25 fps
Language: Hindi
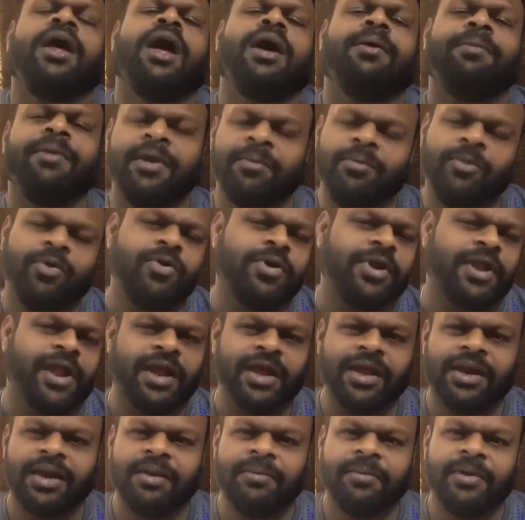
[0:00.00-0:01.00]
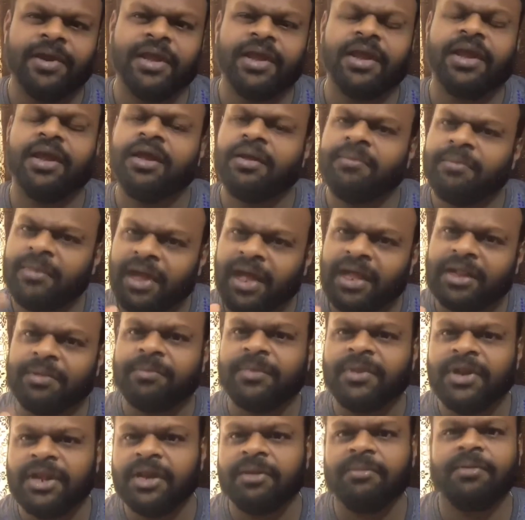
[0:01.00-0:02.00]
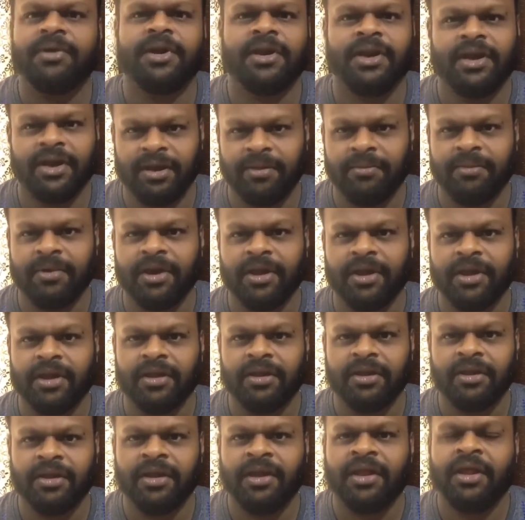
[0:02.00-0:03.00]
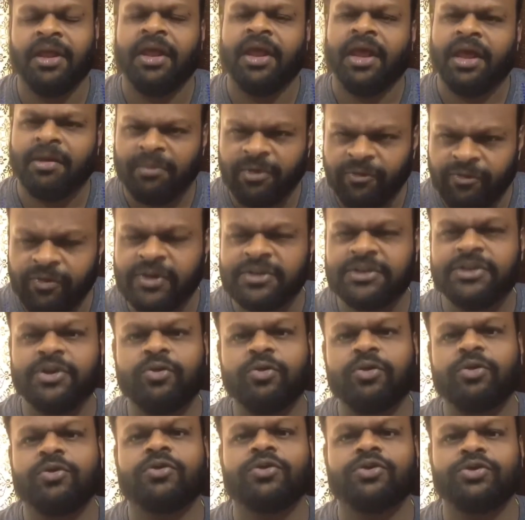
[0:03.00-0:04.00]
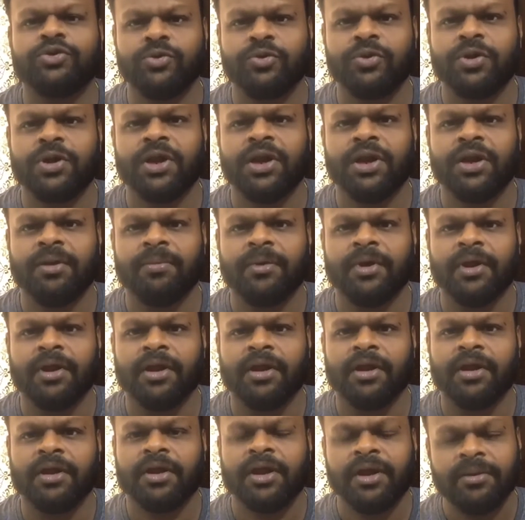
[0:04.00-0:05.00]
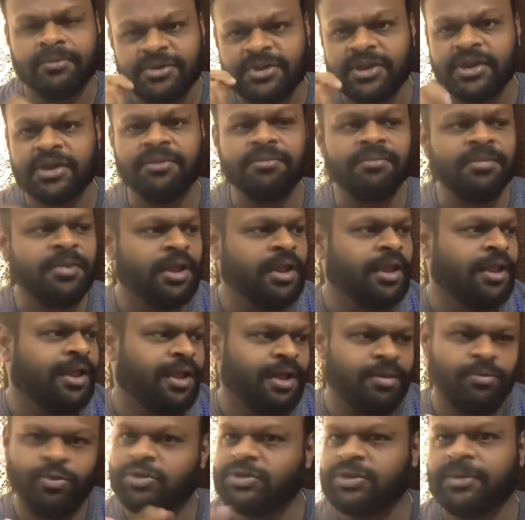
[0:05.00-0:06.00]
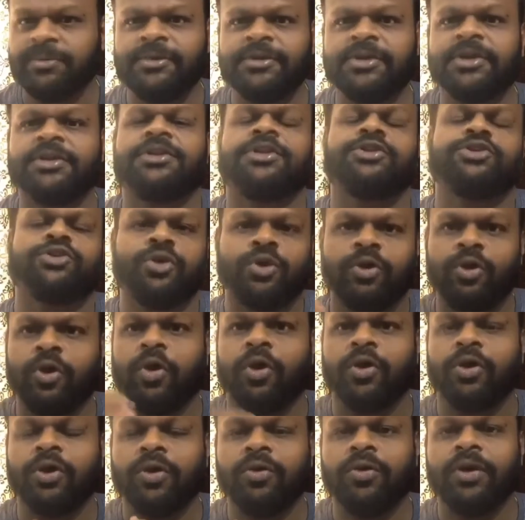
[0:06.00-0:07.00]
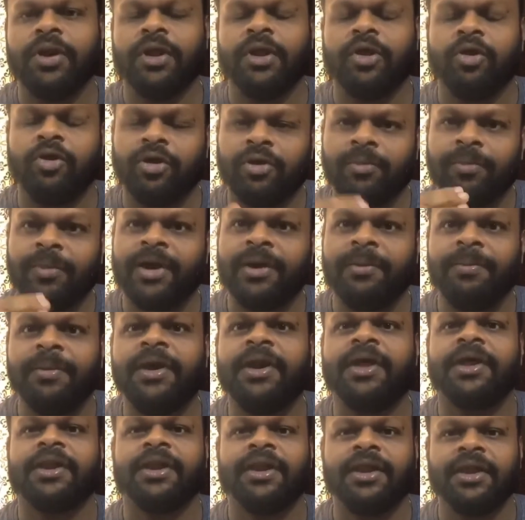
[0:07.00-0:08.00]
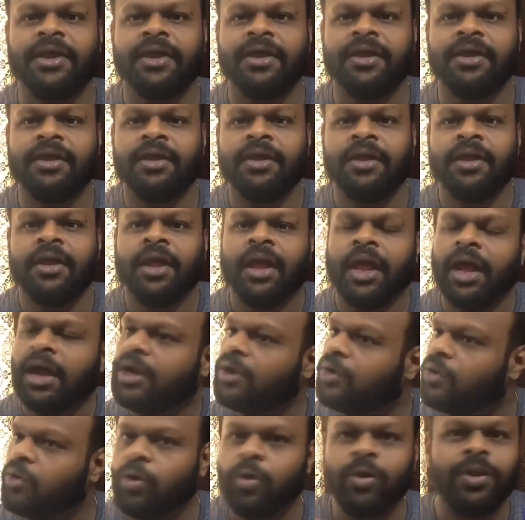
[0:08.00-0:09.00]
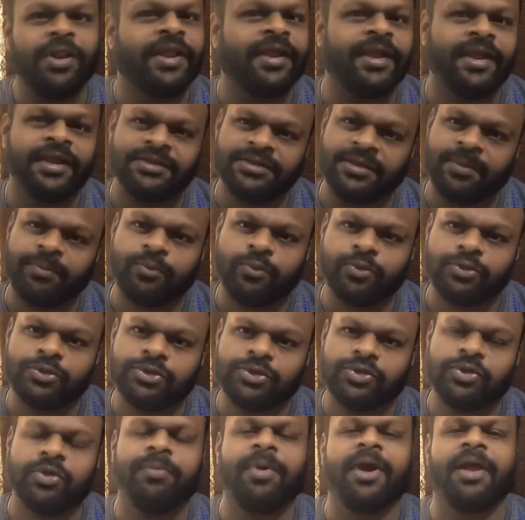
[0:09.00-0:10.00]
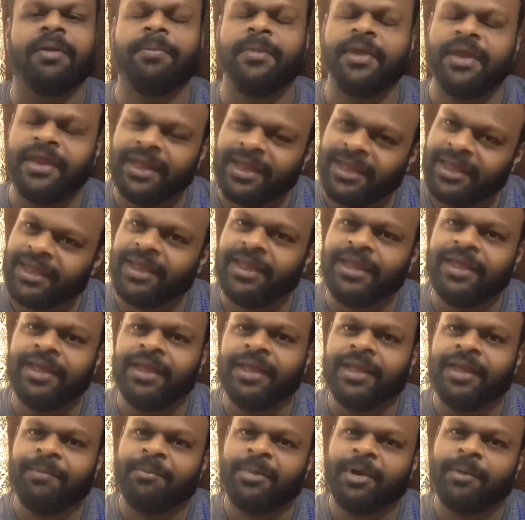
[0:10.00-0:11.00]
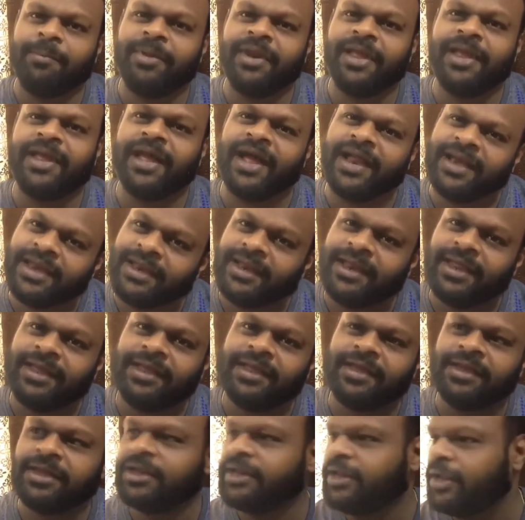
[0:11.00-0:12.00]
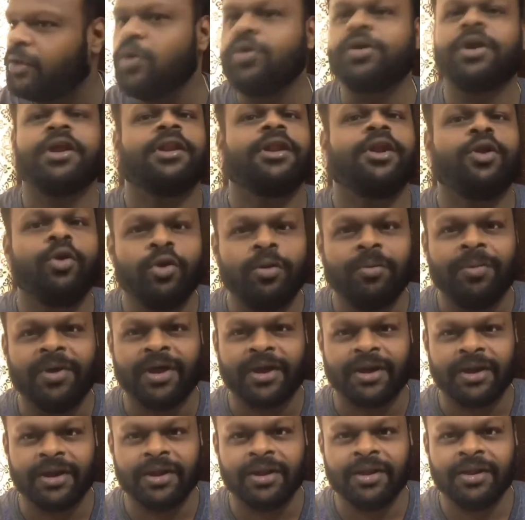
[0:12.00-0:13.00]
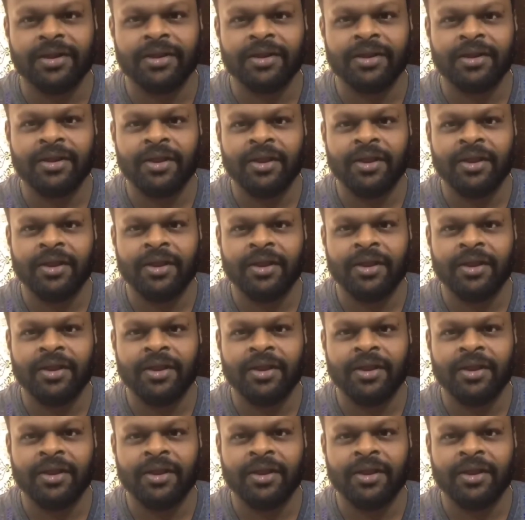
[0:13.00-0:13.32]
अभी हम लोग को क्या करना पड़ेगा हमें आत्मनिर्भर रहना पड़ेगा हमें फिर से खुद को शुरू करना पड़ेगा कम से कम हम लोग समझ सकते चलो लॉकडाउन है गवर्नमेंट भी डर रही है अगर खोल देंगे सब कुछ तो बाद में यही पब्लिक गाली देगी कि देखो कितने लोग मर रहे हैं